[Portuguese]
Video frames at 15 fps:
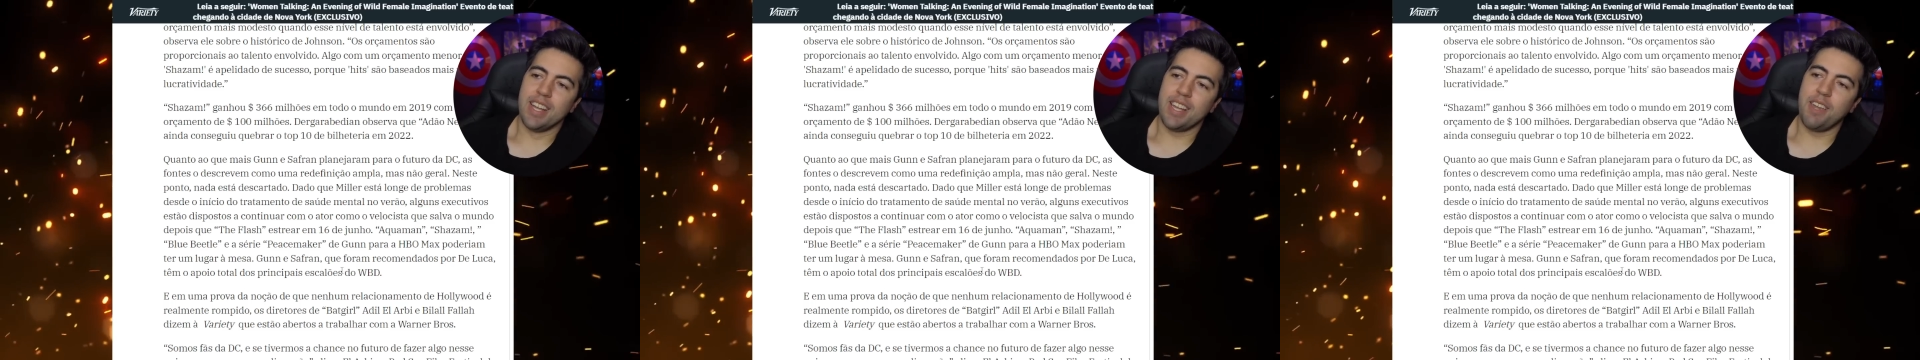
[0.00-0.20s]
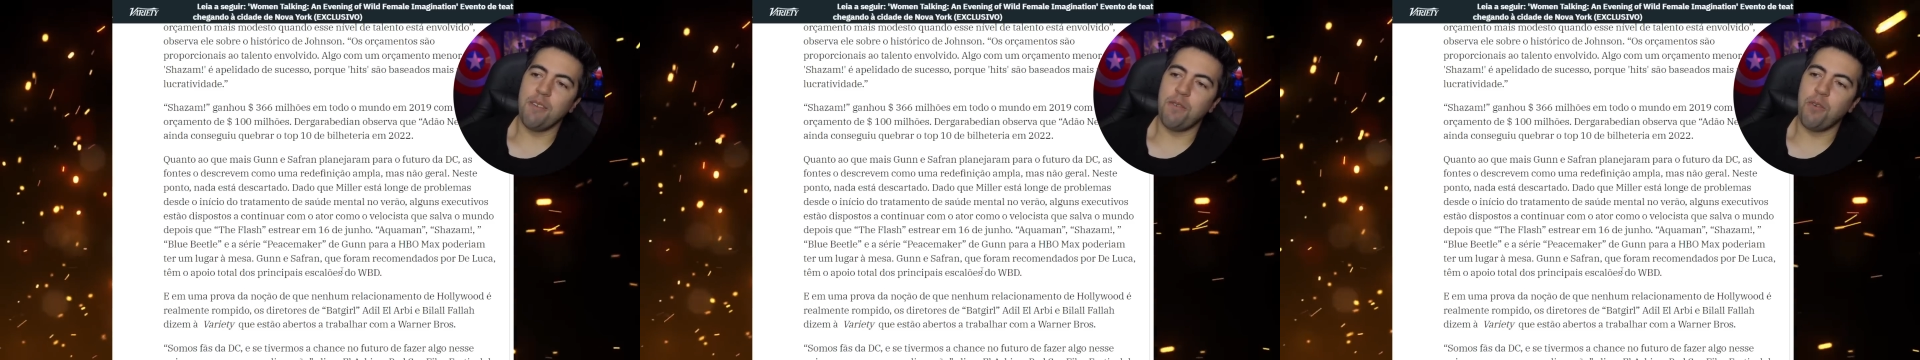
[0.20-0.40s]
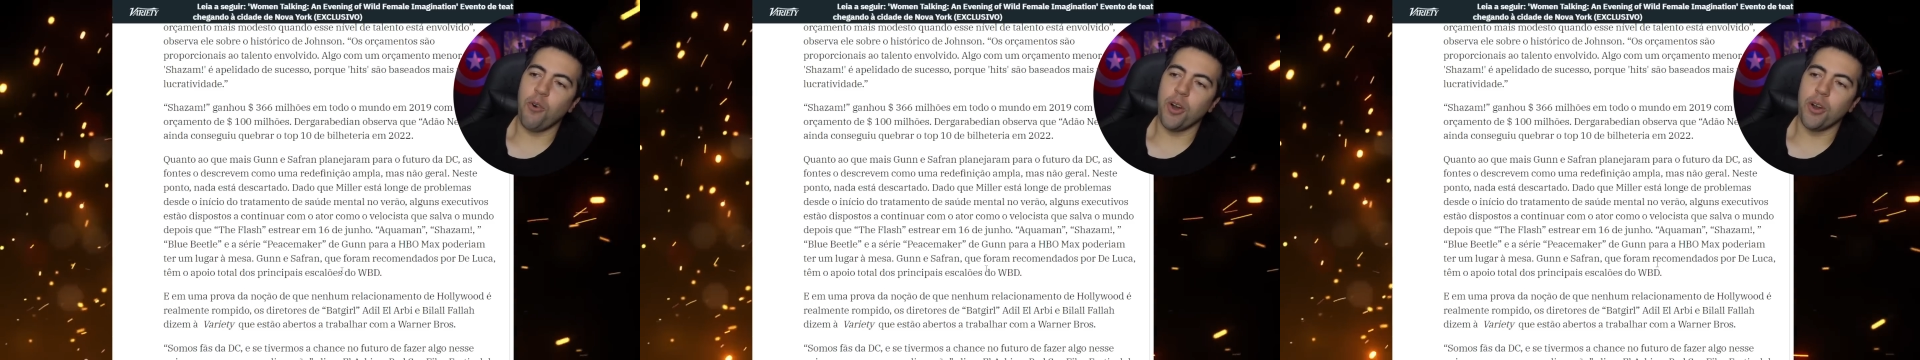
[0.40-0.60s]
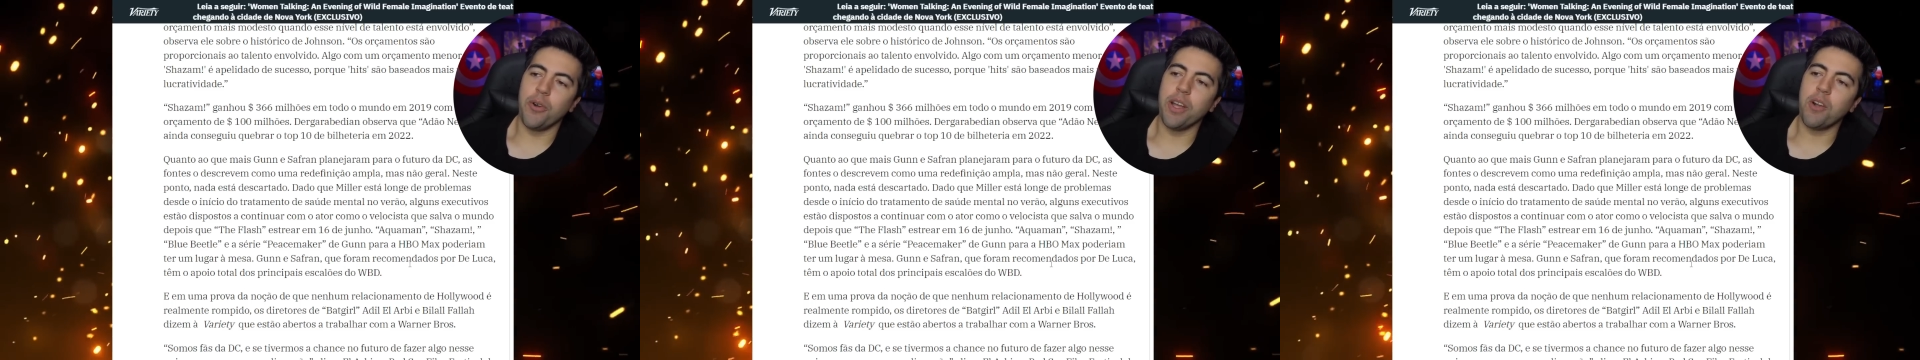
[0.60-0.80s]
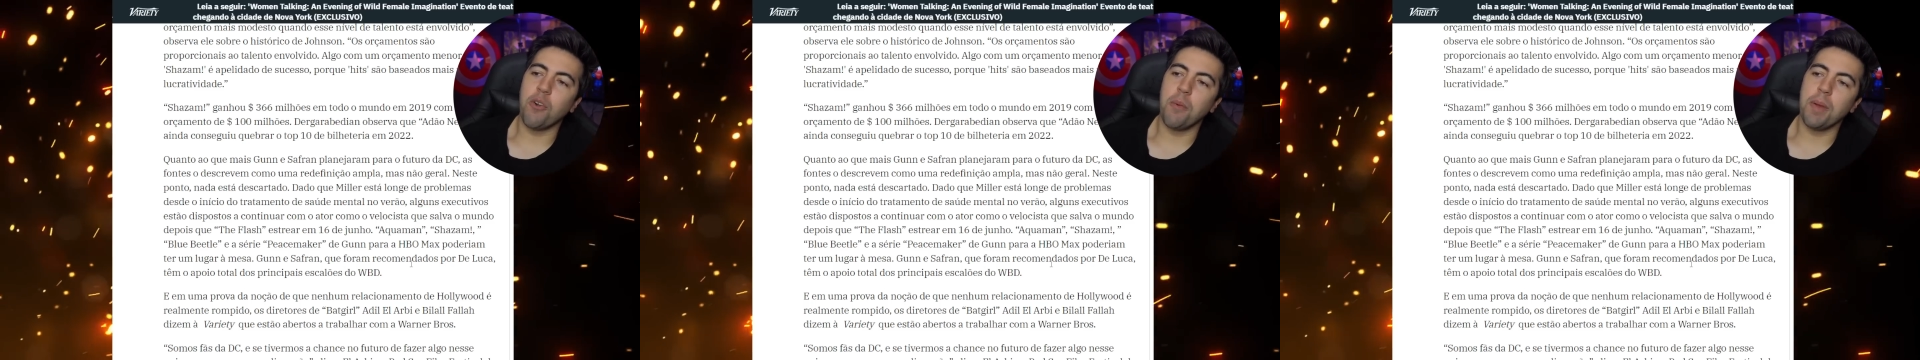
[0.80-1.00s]
que foram
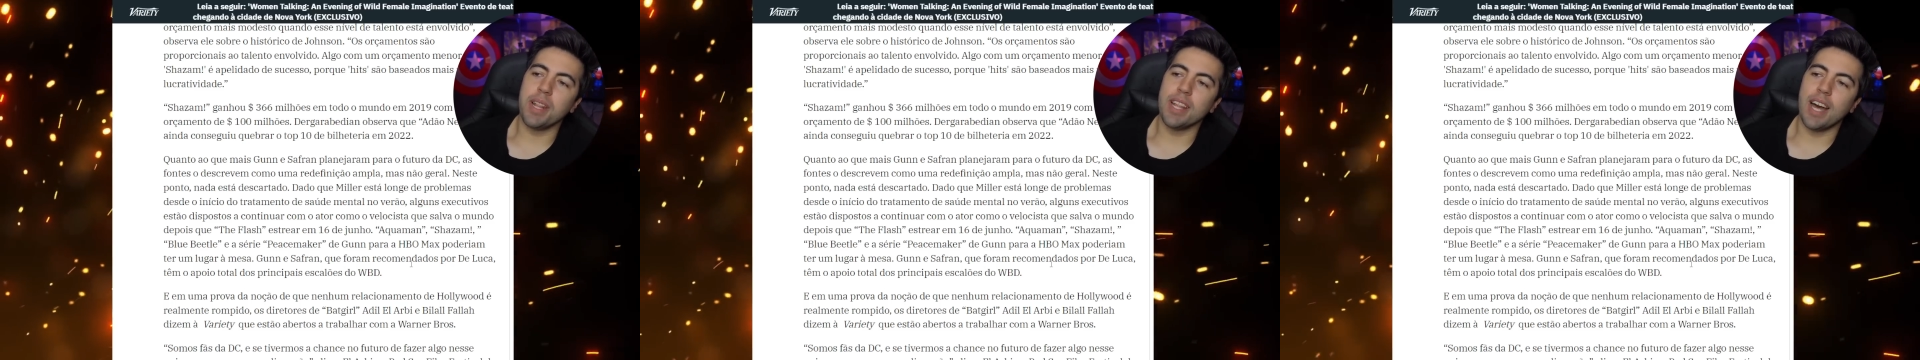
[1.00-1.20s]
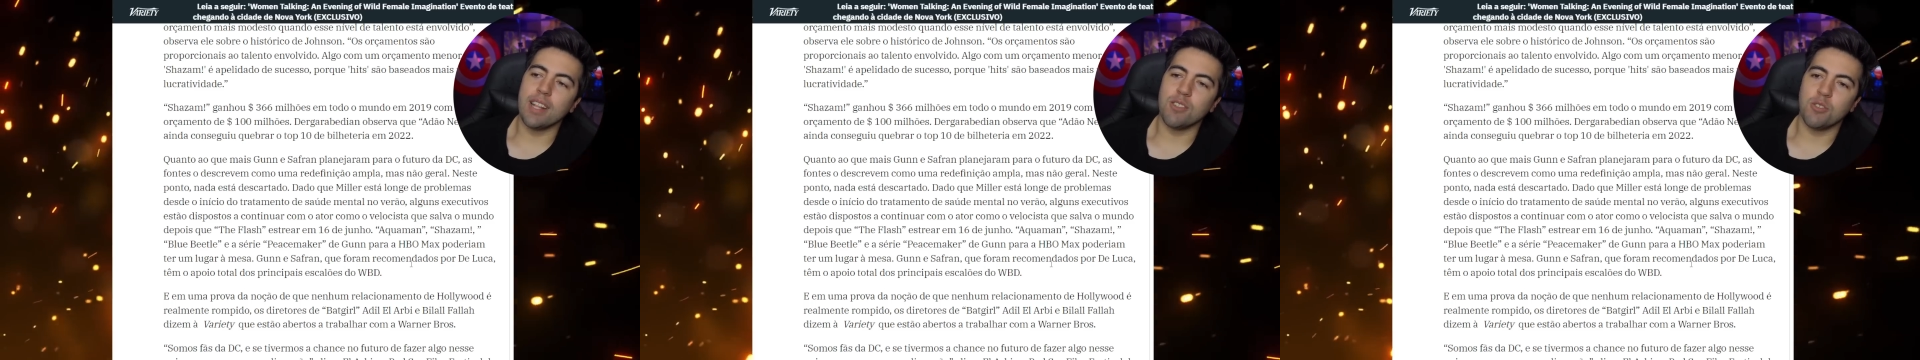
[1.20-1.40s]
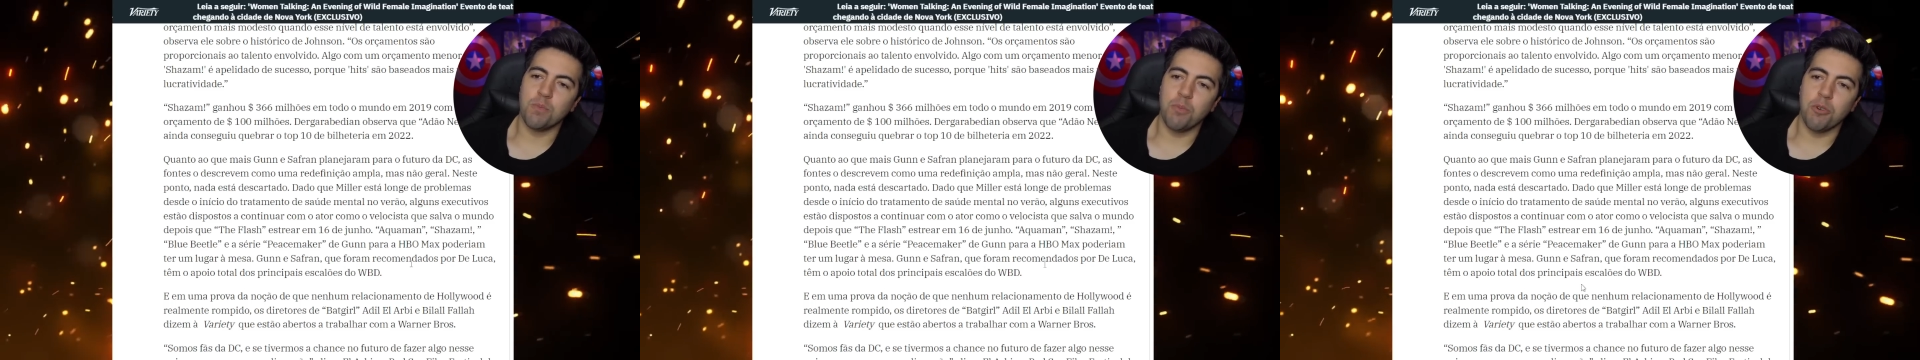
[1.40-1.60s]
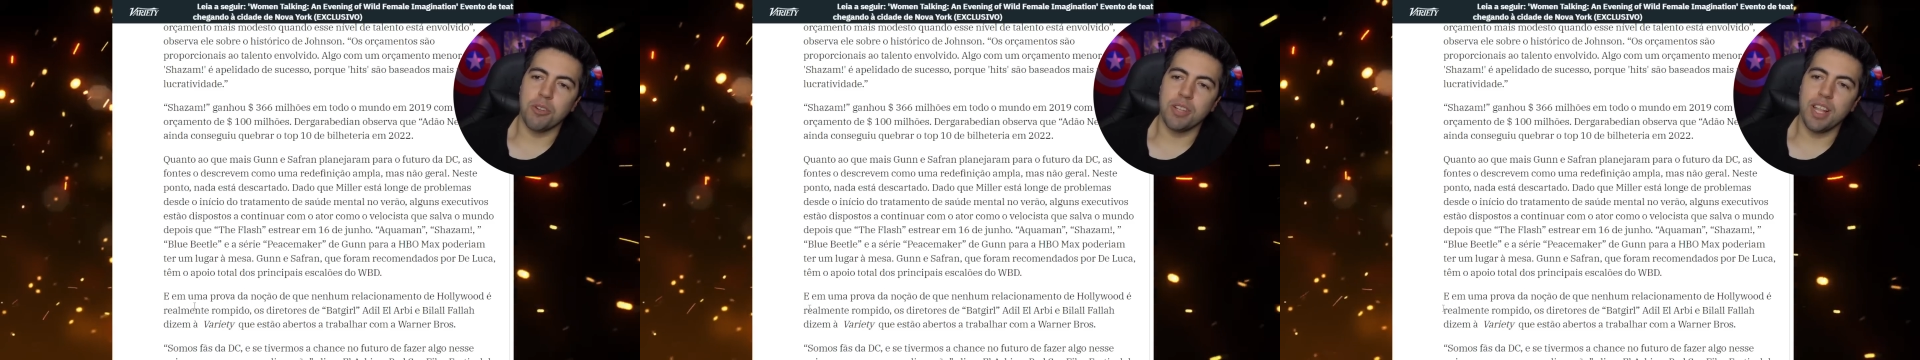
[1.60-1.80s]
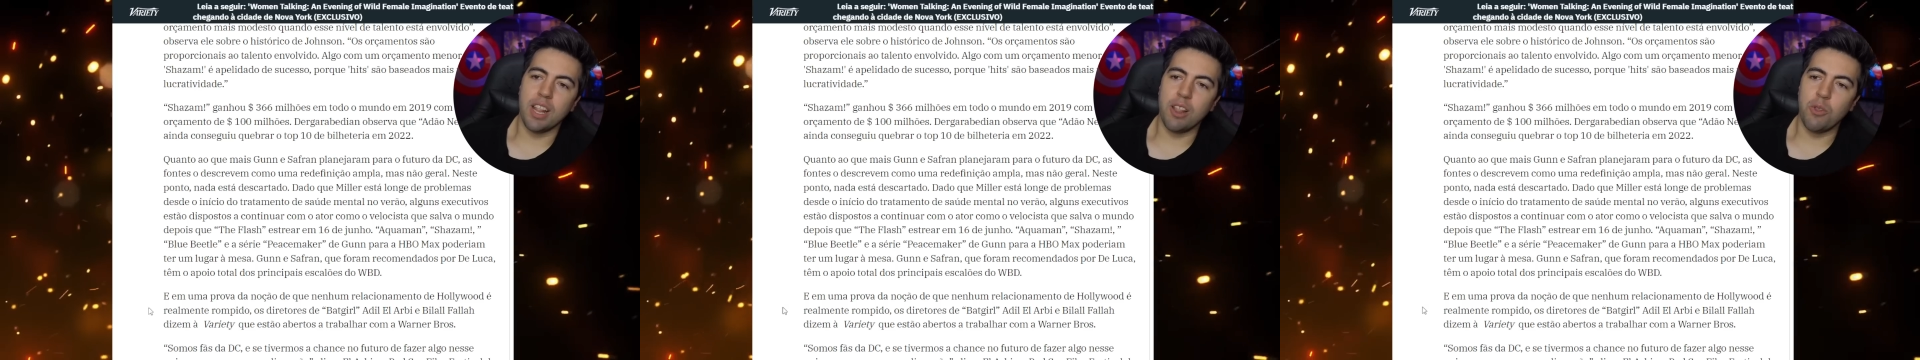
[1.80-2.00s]
recomendados por
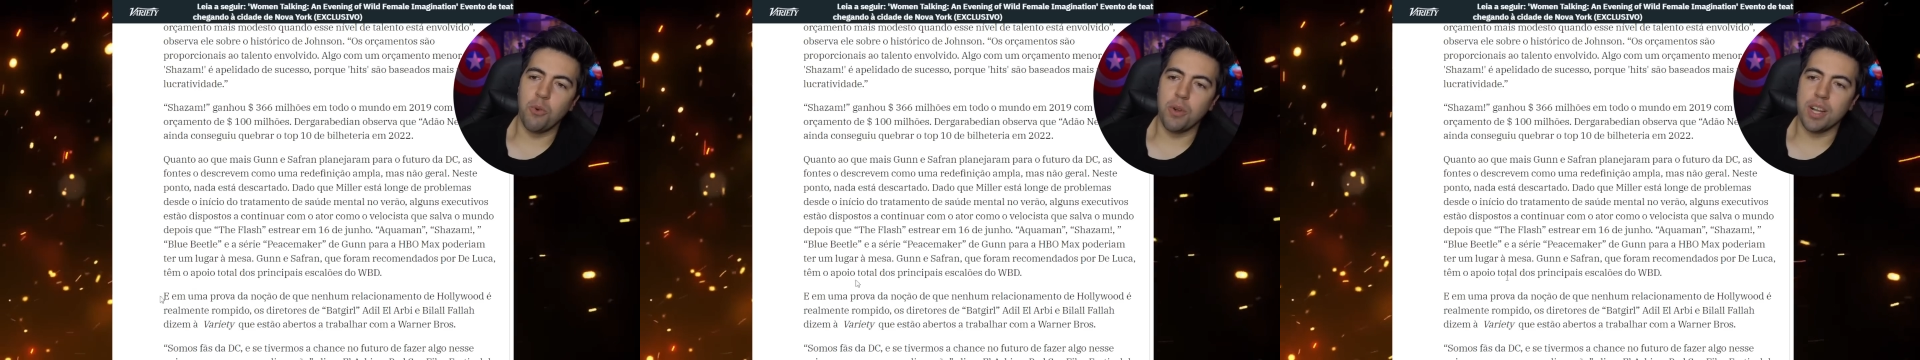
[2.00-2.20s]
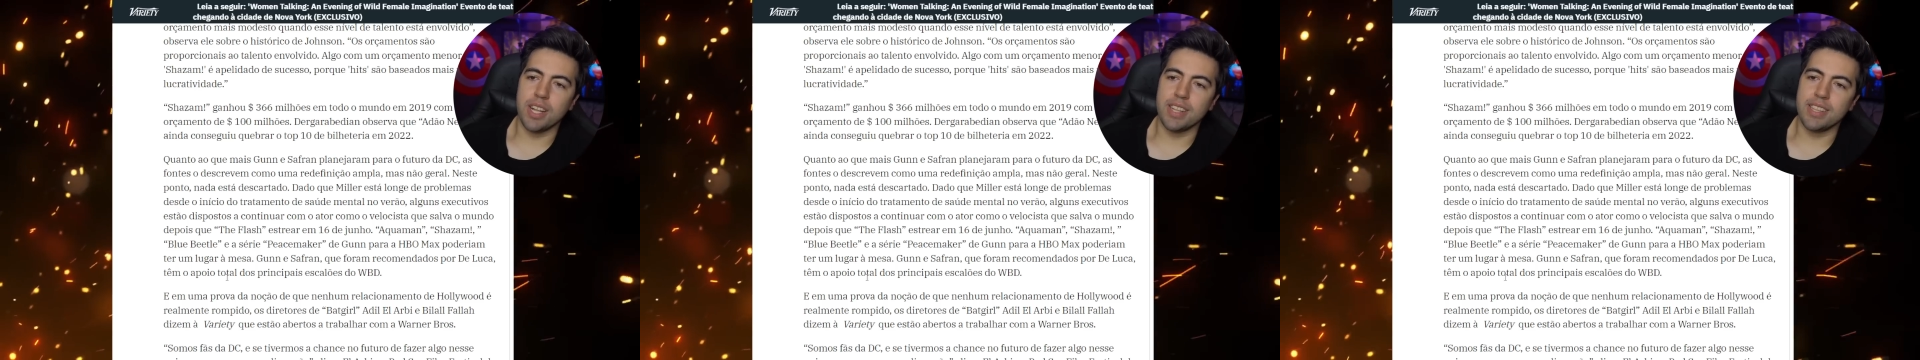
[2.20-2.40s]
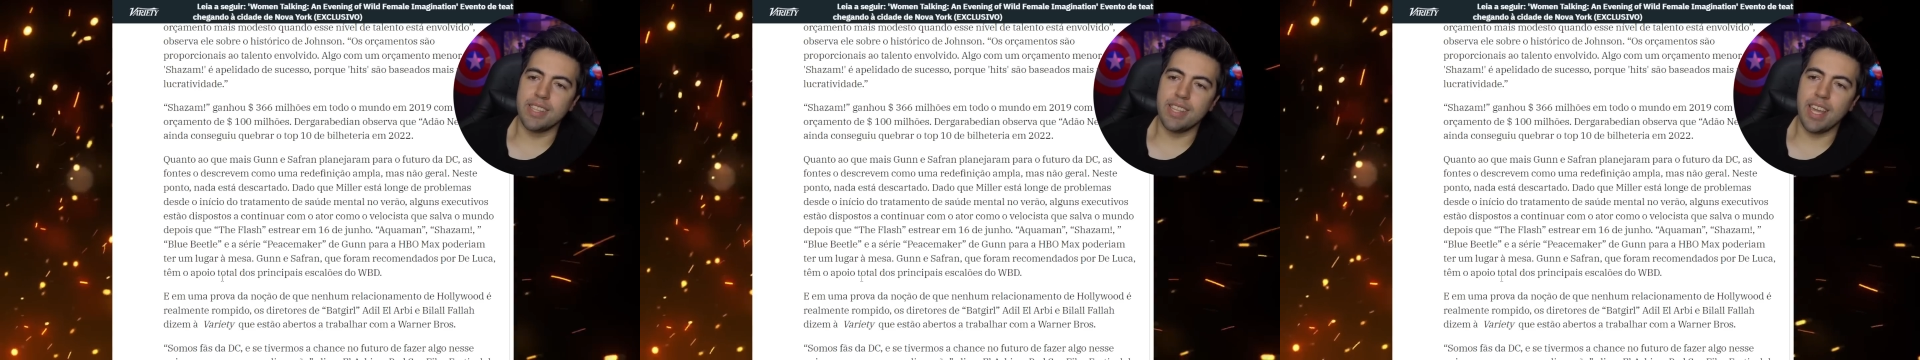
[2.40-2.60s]
DeLuca,